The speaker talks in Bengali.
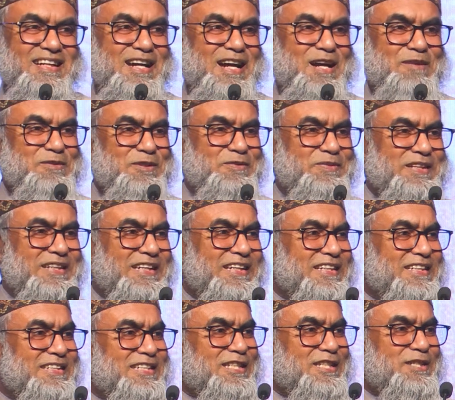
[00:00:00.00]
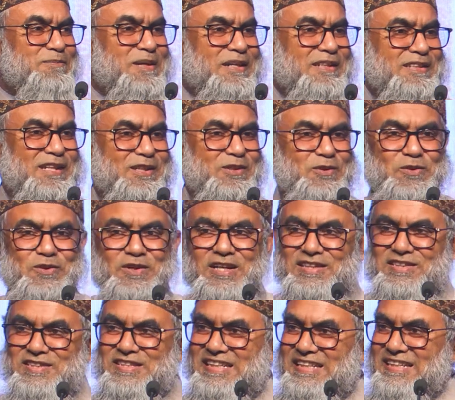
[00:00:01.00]
আমি ফিরে এসেছি বান্দা তোর
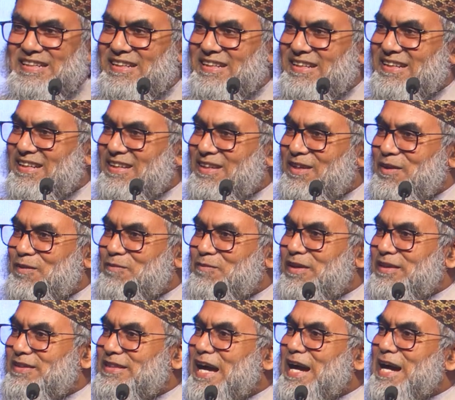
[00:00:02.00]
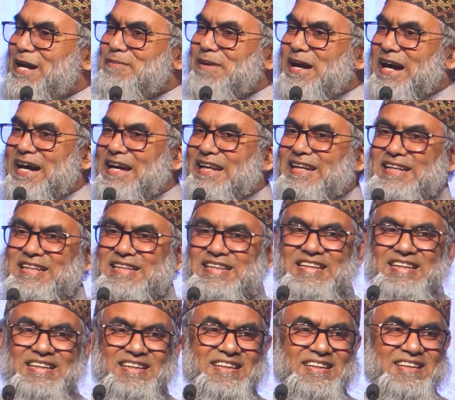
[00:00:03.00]
কাছে বা
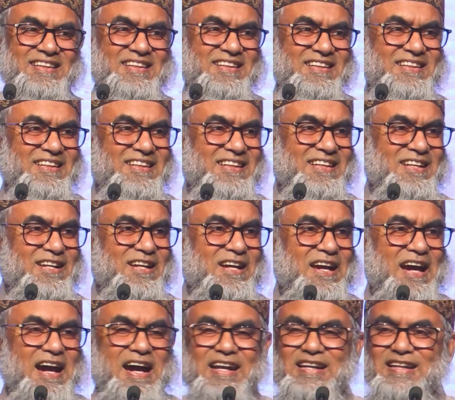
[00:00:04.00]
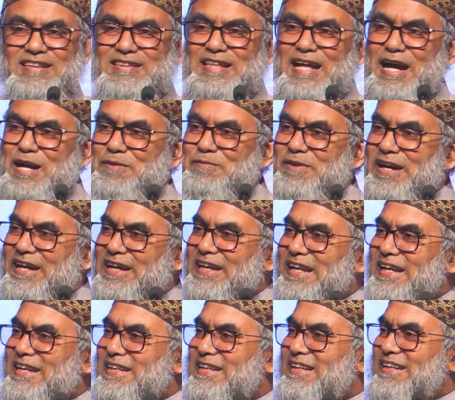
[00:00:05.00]
আলাইহি আর বা
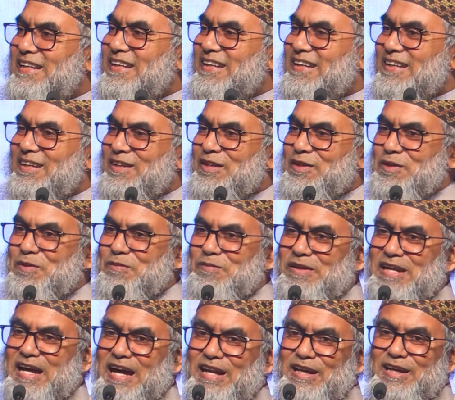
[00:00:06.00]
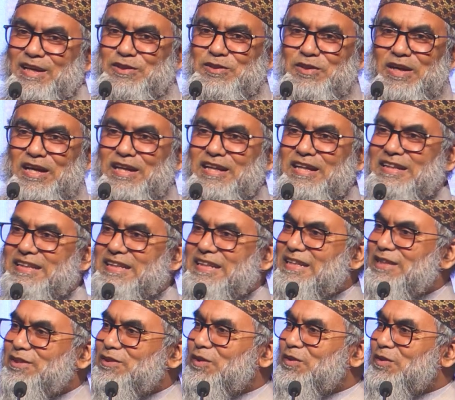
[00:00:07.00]
আলাইহি মানে আল্লাহ জ আল্লাহর
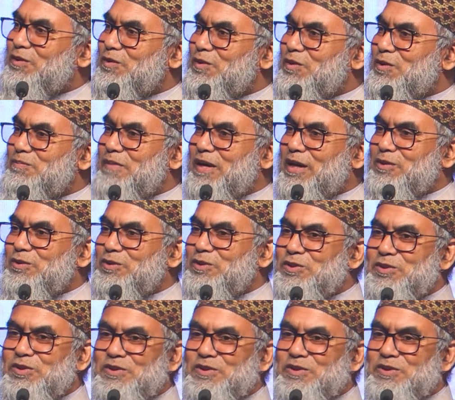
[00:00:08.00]
দিকে যখন কোনো মানুষ